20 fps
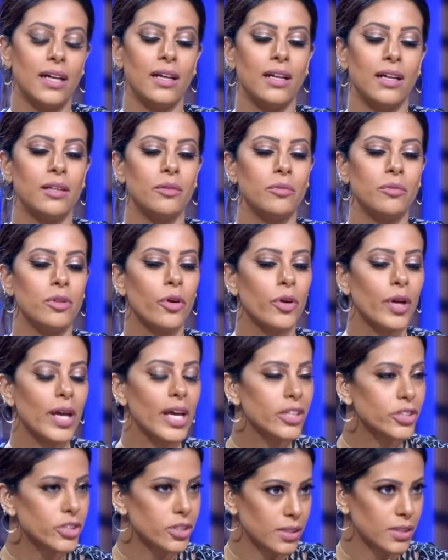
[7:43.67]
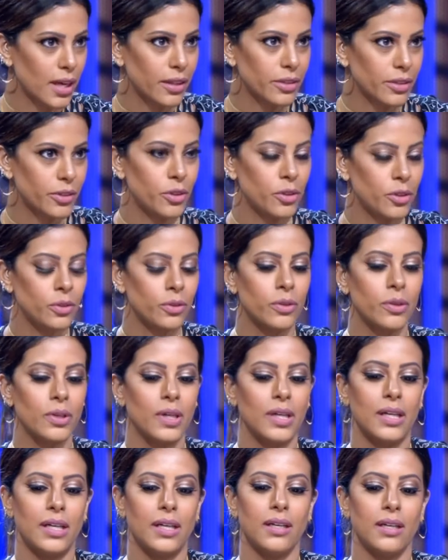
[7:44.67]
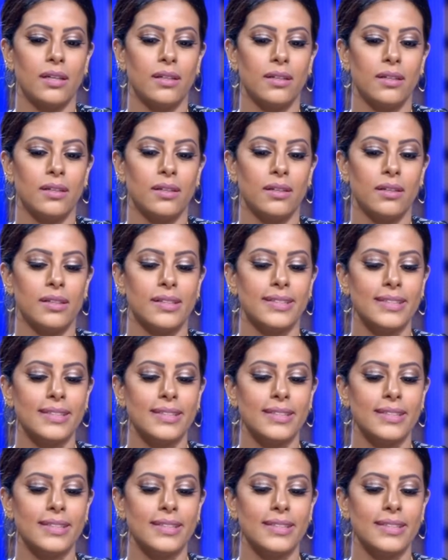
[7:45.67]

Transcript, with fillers: اللوكيشن كان حلو آه،